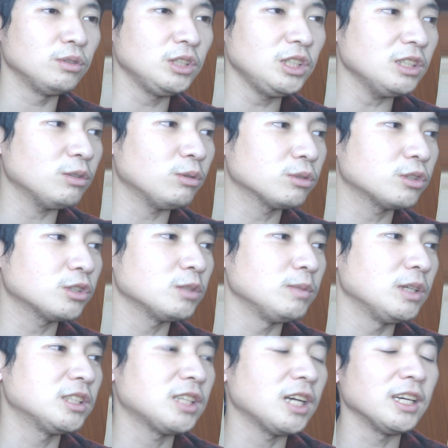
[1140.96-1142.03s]
におすす
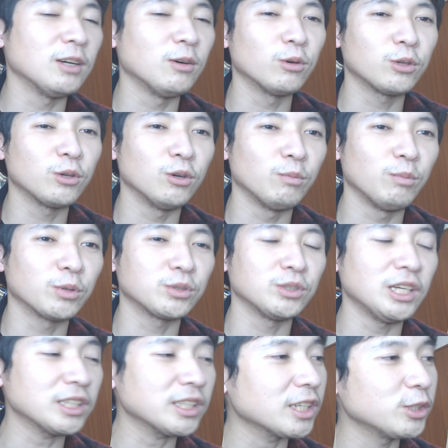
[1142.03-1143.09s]
めしたい補強、僕
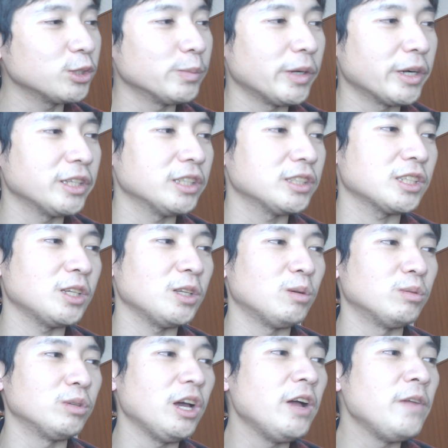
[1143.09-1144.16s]
なんかが言うのもあれですけど
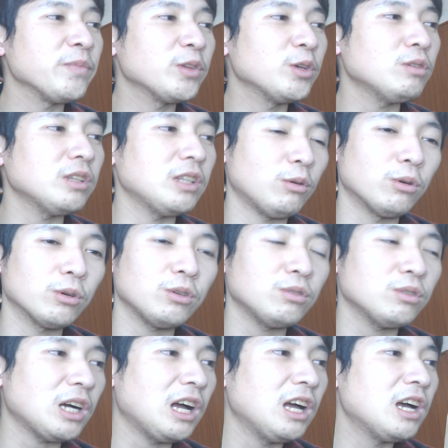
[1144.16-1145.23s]
もね、要はね補
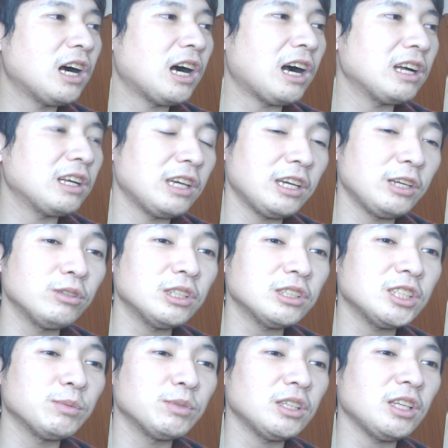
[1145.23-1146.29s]
強がえー、いろんな
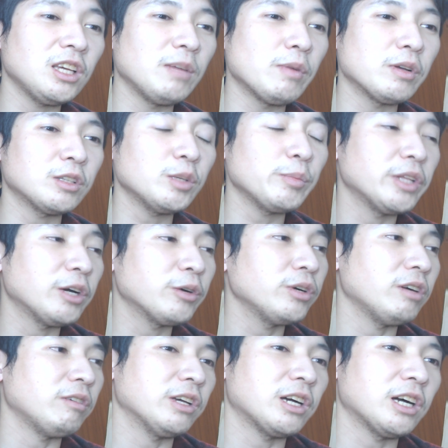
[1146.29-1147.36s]
チーム出て今、例えば名
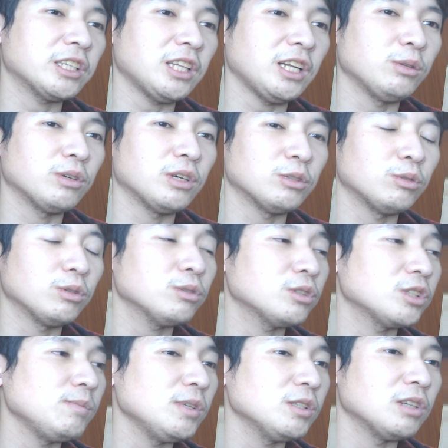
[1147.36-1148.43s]
古屋はね柿谷とか、それこ
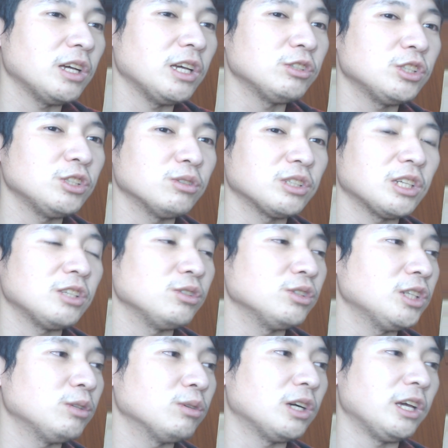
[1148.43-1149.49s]
そ清水は エーエフシー の残留
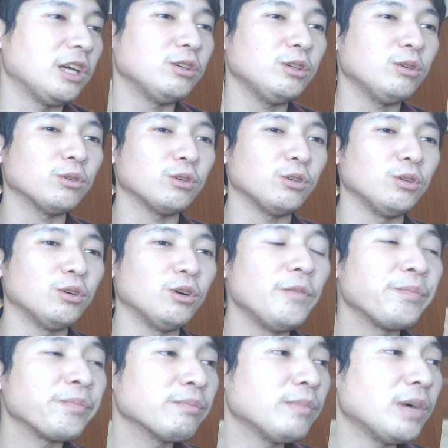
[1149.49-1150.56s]
したりとか、えぐい補強いろいろ
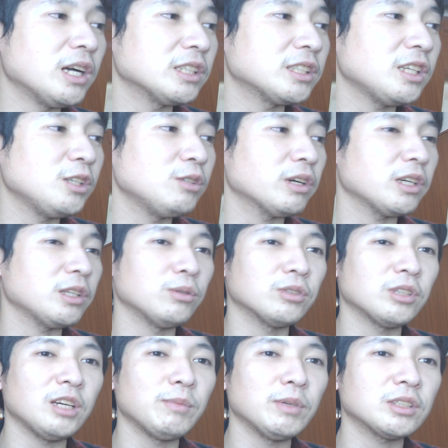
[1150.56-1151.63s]
まあしているわけでご
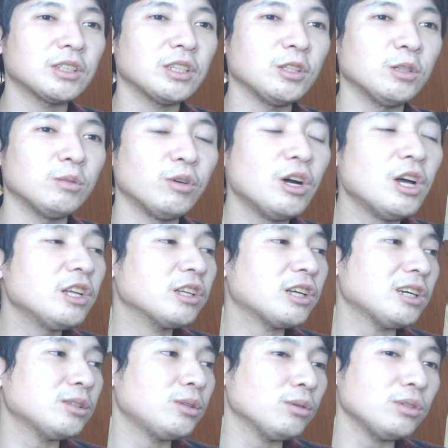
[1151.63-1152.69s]
ざいますけれども、
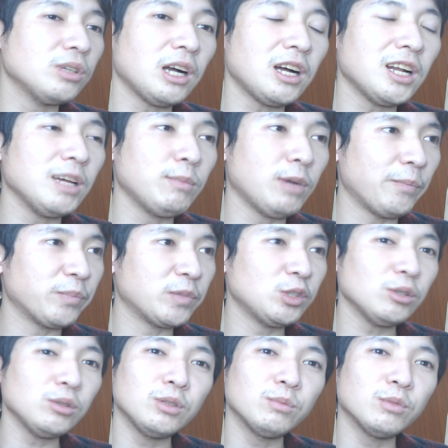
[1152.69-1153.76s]
獲得があれば
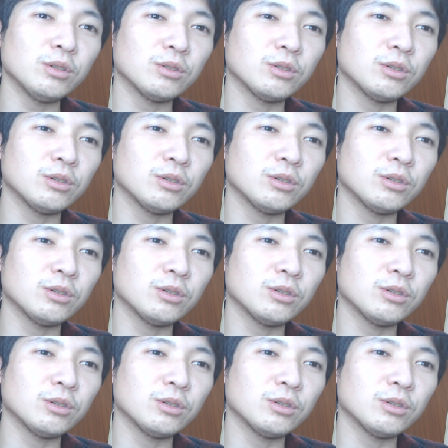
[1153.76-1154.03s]
ちょっとも